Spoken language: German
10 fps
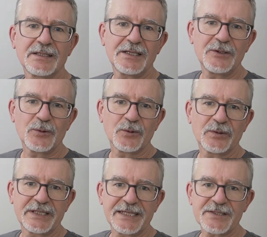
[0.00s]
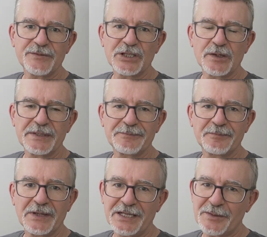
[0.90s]
Hallo und herzlich willkommen.
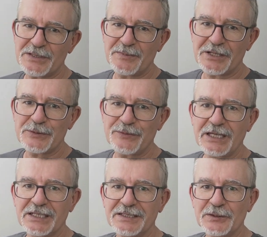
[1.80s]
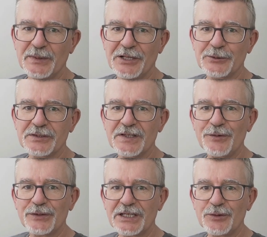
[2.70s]
Mein Name ist Markus Welger. Ich bin
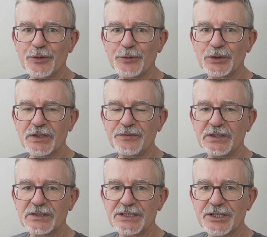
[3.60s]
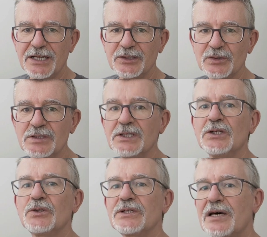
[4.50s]
Referent für Fotografie und Gestaltung
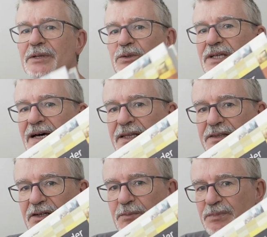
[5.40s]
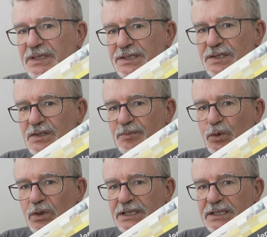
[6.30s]
und habe unter anderem dieses
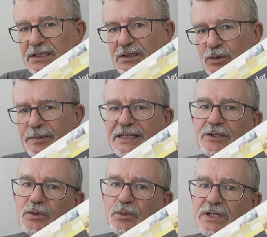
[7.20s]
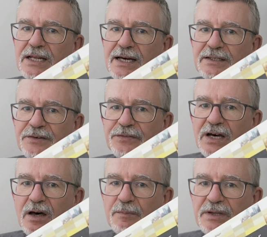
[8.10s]
Buch hier über die Grundlagen der
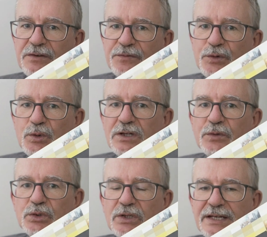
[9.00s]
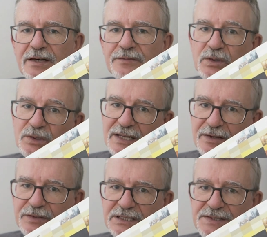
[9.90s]
Farbe für Fotografen und
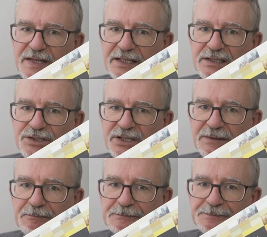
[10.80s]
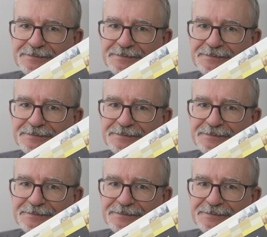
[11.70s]
Grafikdesigner geschrieben.